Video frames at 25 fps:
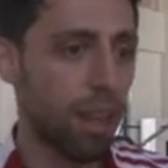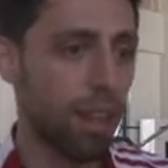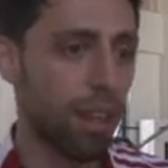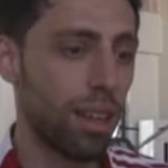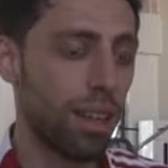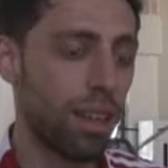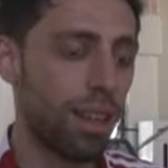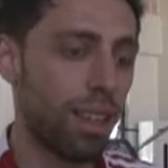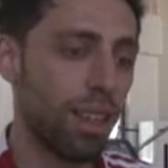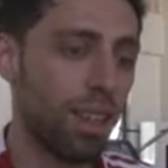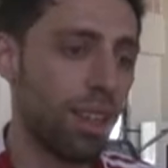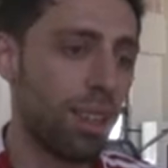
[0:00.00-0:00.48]

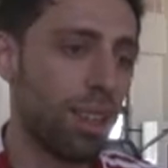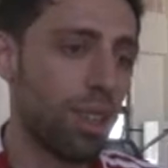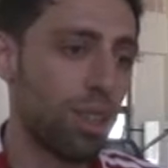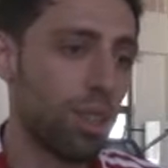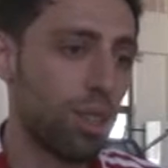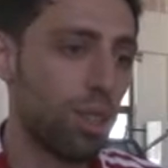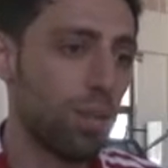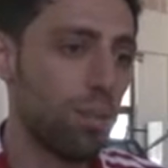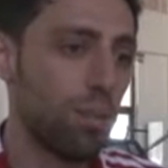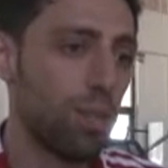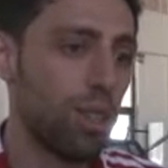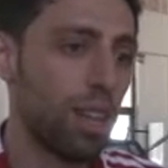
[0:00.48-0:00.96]
E,
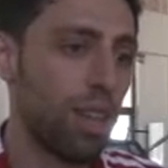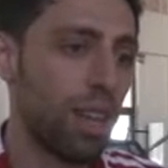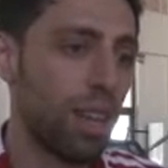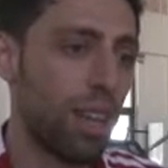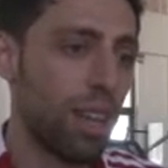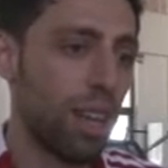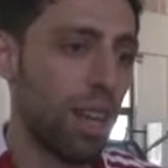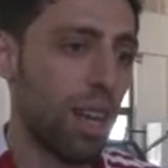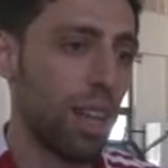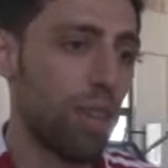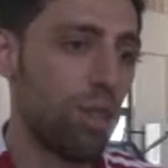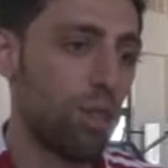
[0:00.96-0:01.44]
şimdi de
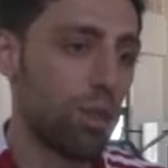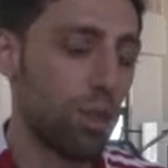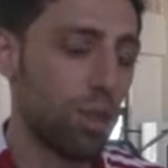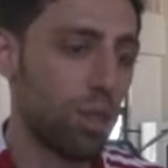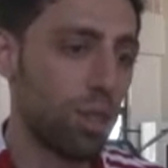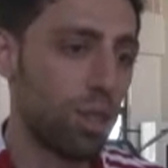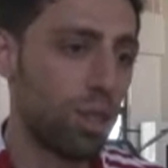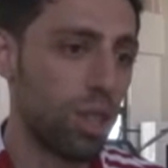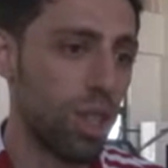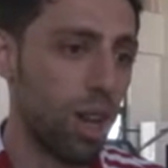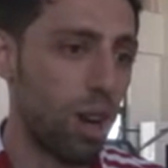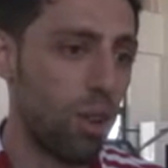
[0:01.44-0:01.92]
en
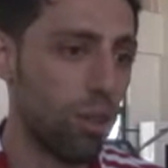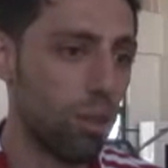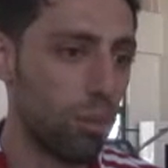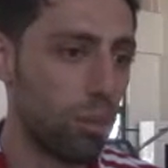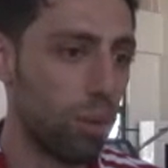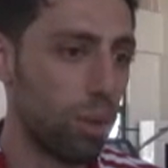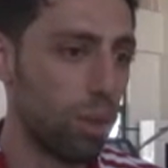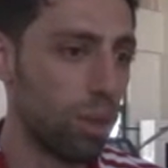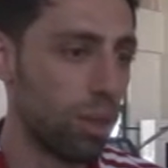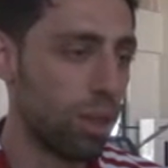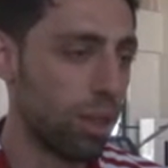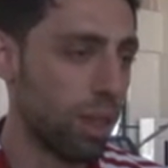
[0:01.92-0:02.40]
son işte
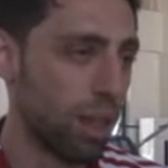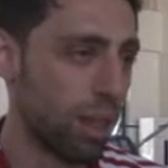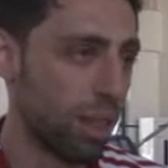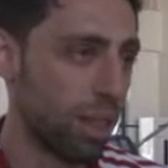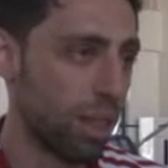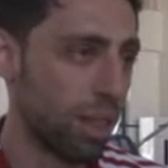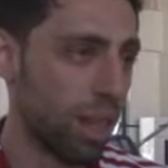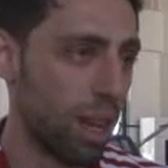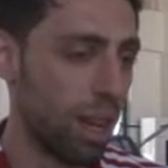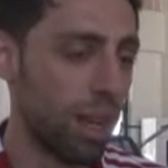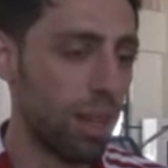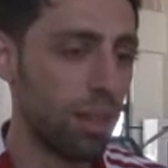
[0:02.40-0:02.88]
Avrupa
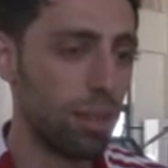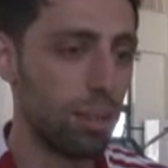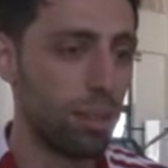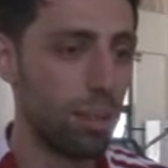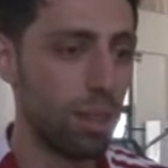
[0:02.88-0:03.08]
oyunlarında